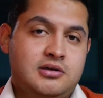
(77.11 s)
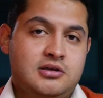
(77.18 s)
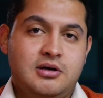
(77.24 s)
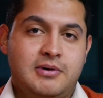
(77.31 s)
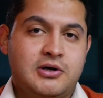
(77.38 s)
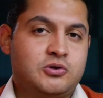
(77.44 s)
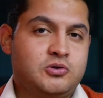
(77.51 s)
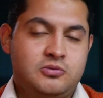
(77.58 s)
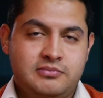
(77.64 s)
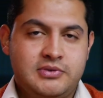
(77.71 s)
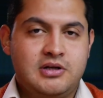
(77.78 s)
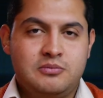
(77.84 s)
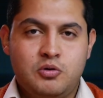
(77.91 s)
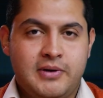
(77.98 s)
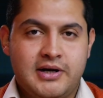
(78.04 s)
ده برضو من
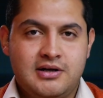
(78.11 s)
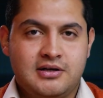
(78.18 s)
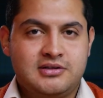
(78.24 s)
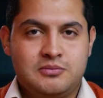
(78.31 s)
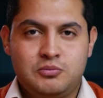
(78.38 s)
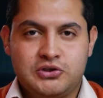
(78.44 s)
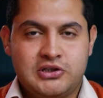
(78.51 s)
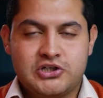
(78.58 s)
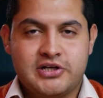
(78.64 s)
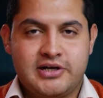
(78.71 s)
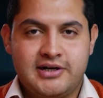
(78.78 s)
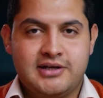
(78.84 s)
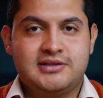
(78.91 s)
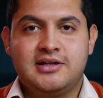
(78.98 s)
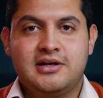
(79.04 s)
الموبايلات المنتشره
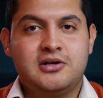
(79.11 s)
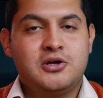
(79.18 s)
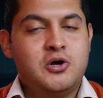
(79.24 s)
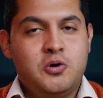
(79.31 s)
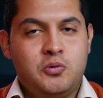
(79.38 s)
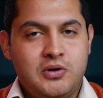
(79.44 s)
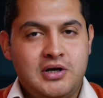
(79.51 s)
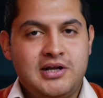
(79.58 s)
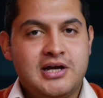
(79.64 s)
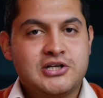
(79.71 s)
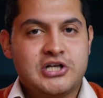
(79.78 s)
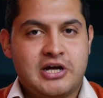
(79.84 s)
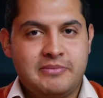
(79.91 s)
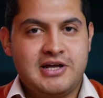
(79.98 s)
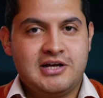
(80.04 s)
جدا واللي ليها
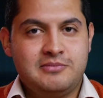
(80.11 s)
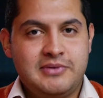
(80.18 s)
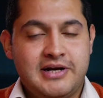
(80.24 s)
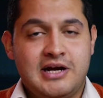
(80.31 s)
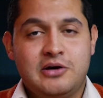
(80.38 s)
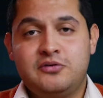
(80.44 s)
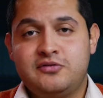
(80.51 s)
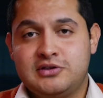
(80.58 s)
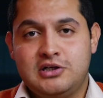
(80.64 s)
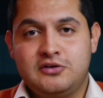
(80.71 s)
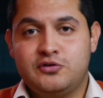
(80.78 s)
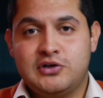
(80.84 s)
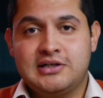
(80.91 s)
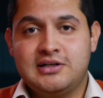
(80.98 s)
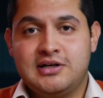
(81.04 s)
شعبيه كبيره قوي في
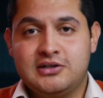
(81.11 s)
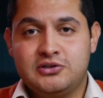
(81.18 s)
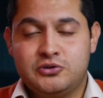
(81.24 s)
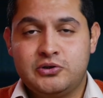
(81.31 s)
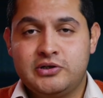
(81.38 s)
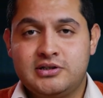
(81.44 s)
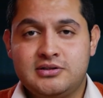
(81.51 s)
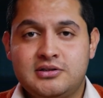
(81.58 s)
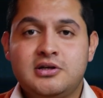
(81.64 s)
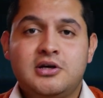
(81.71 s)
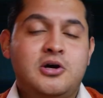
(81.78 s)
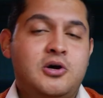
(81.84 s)
التليفونات الاندرويد